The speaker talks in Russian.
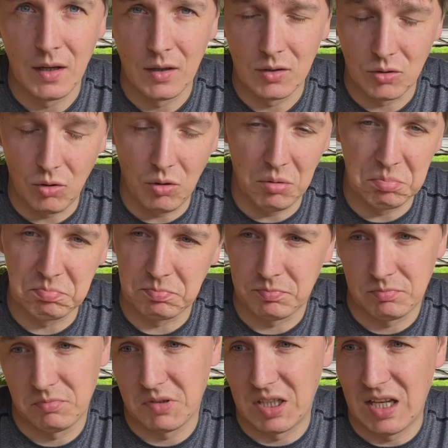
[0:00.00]
но
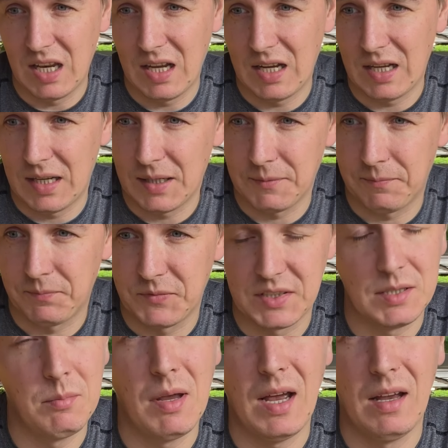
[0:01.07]
для
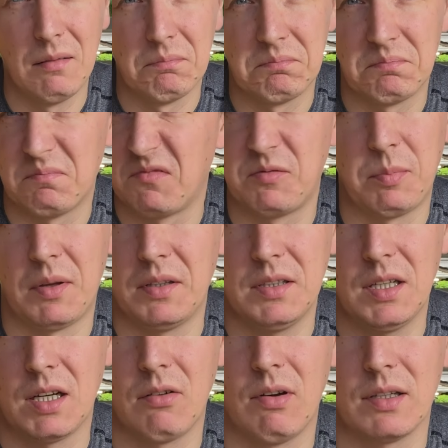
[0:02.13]
себя
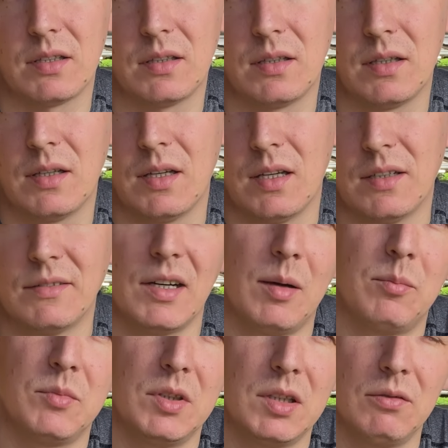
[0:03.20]
вполне хватит.
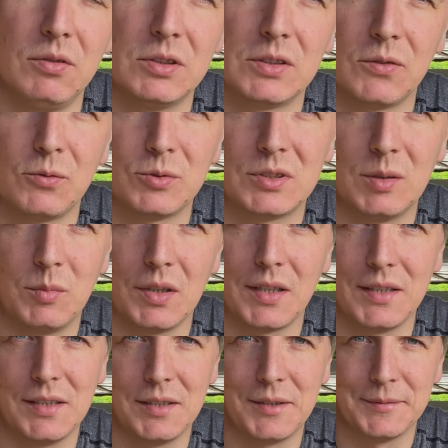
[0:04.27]
Вам не на выставку с ними
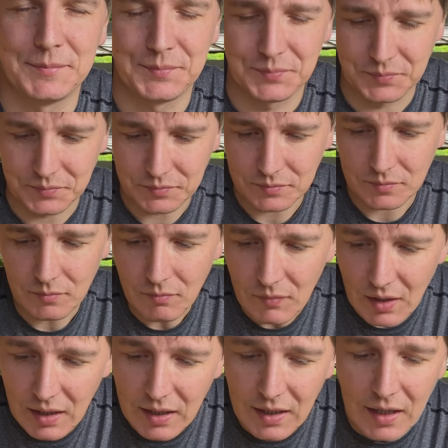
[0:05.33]
ходить.
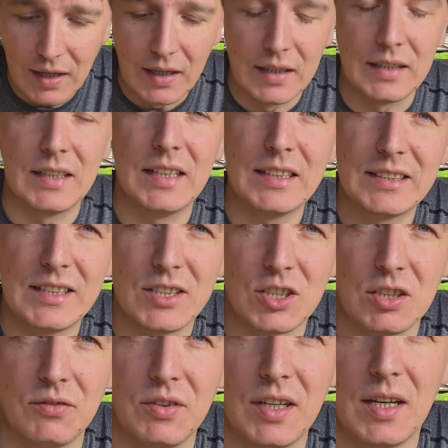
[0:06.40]
Если
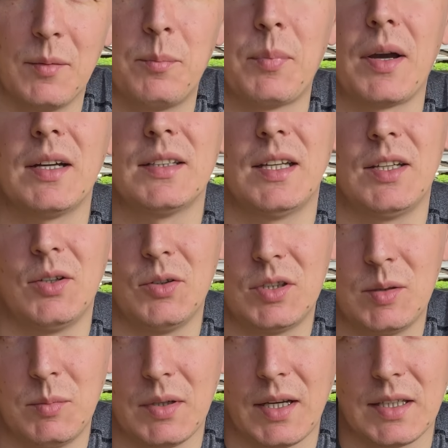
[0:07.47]
же вы
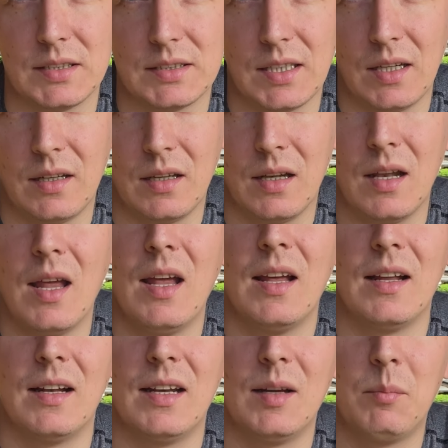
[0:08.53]
продаете микрозелень,
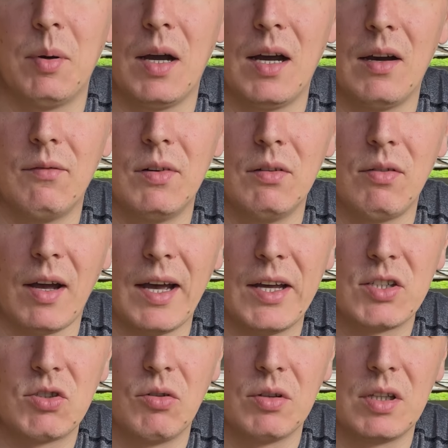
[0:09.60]
либо вы
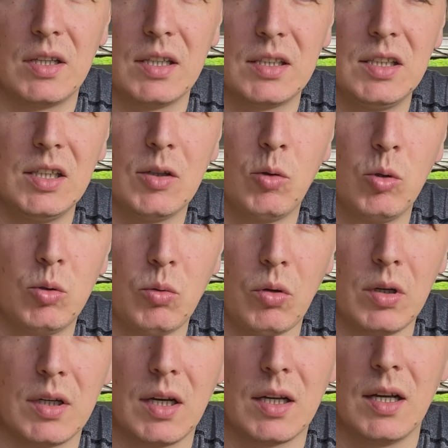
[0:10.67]
выращиваете такие
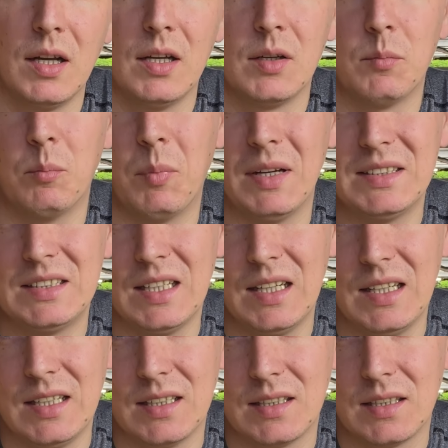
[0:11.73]
культуры, как
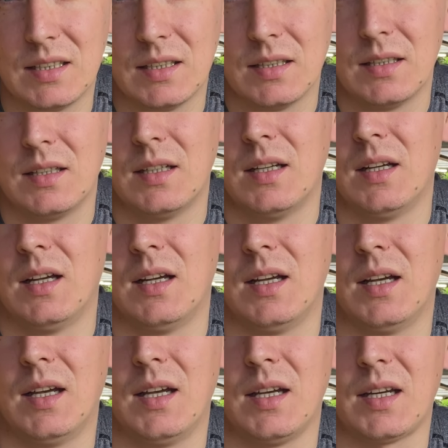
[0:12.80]
базилик,
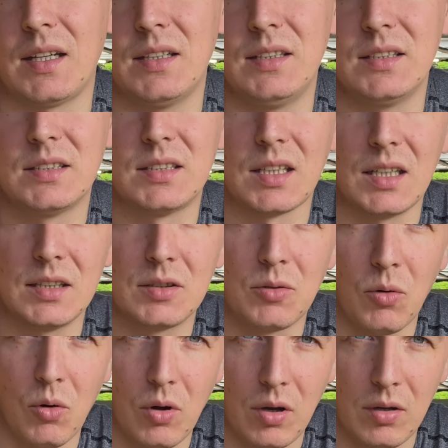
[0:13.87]
э, редис ред
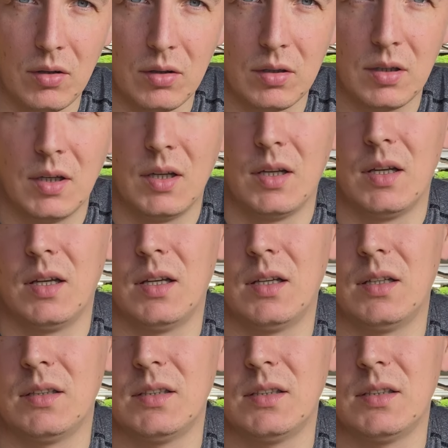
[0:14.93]
коралл, э,